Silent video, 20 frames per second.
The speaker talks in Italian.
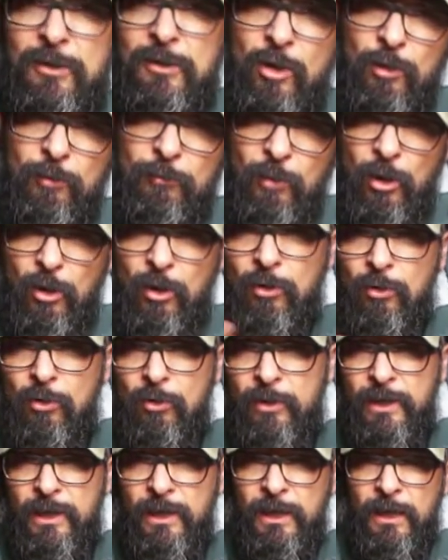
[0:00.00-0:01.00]
gli
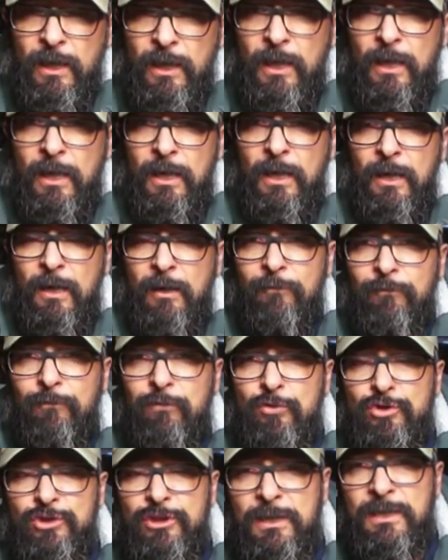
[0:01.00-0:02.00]
omologhi eh,
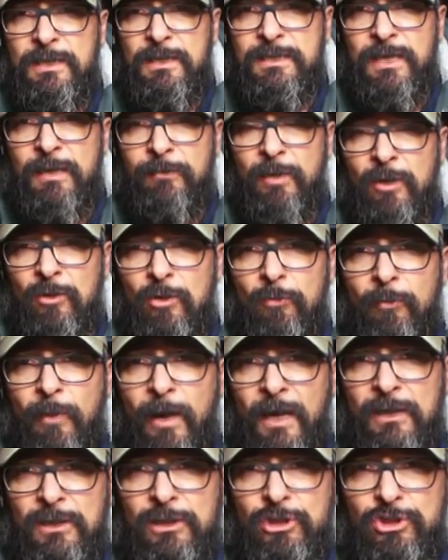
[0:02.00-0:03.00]
fucili
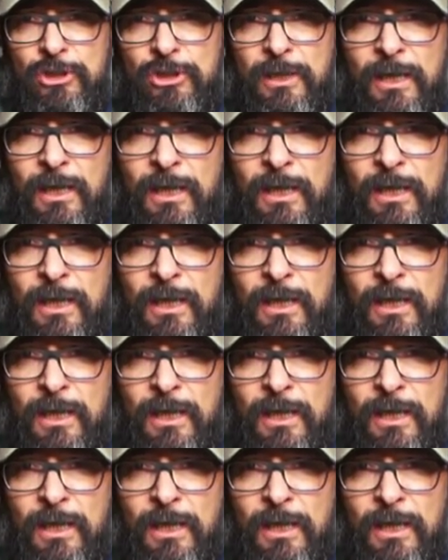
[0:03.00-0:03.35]
semiautomatici